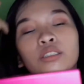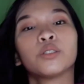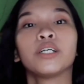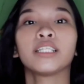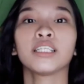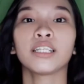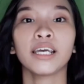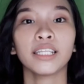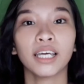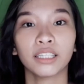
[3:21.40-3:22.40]
So, ito
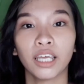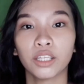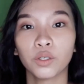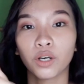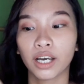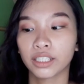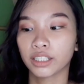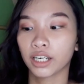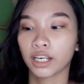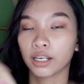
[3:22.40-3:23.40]
try natin yung
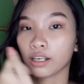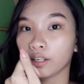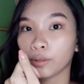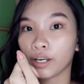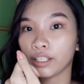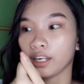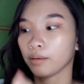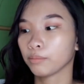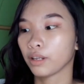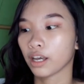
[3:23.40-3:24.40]
kanyang, yung
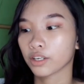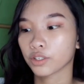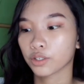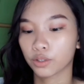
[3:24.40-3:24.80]
kanilang blush.